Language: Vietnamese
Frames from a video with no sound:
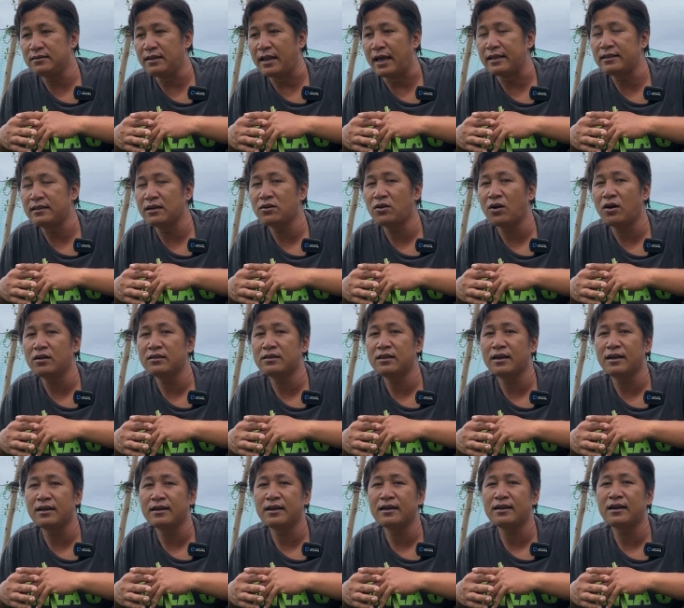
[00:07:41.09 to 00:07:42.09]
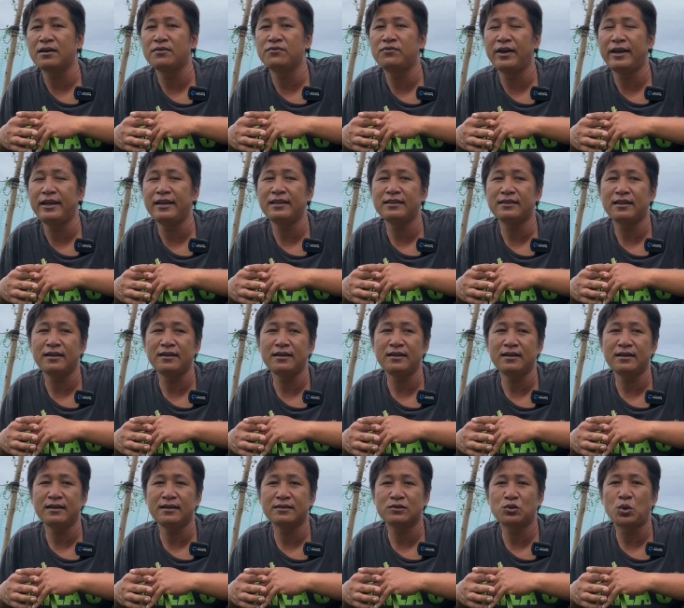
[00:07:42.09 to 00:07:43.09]
để Tuấn có cái kinh phí
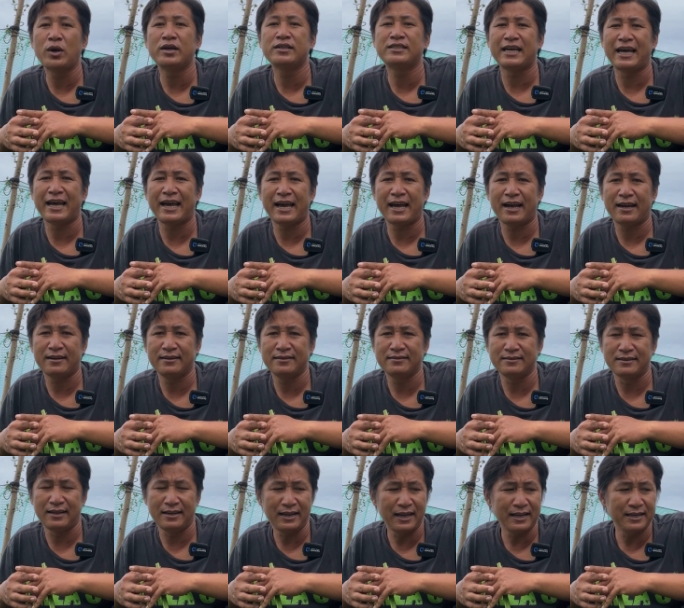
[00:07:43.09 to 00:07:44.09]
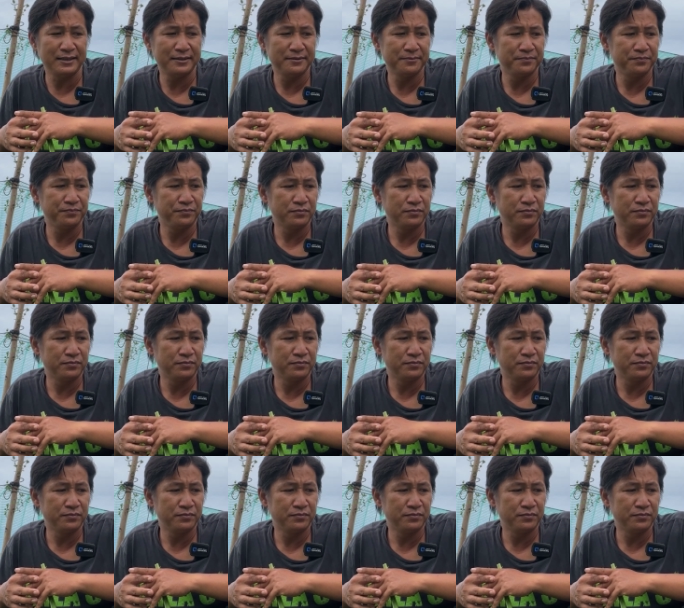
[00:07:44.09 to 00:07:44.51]
Tuấn thuê xe để đi